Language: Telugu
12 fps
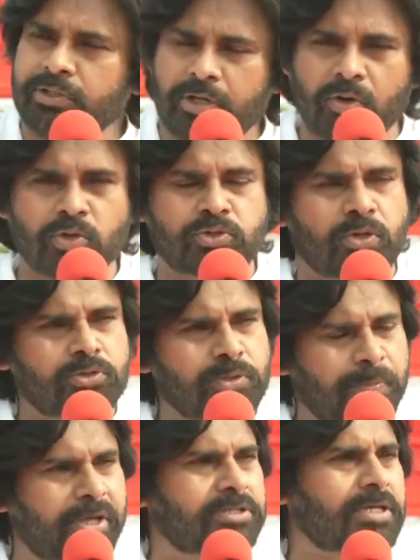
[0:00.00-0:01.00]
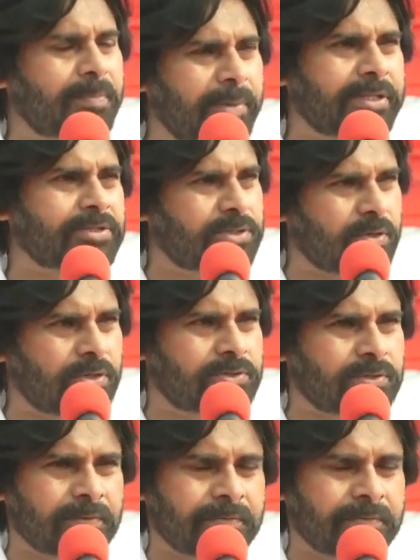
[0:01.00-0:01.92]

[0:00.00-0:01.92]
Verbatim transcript: ఇంట్లో కూర్చోవచ్చు పేరు సంపాదించుకోవచ్చు